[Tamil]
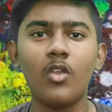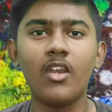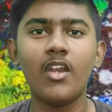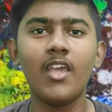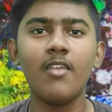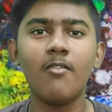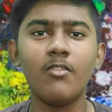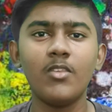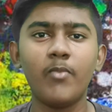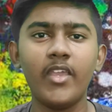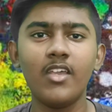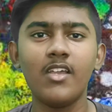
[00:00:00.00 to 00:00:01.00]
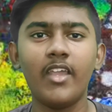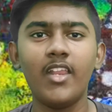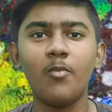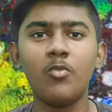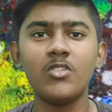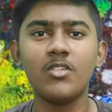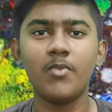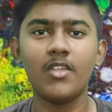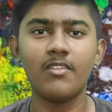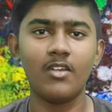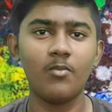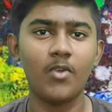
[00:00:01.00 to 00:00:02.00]
என்னடா இவன் வந்து மைக்கை கையில் பிடிச்சி
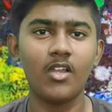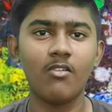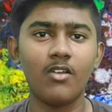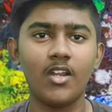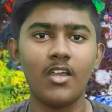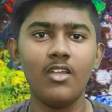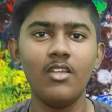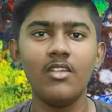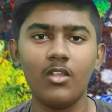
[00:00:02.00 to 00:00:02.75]
பேசுகிறான்னு பார்க்க வேண்டாம்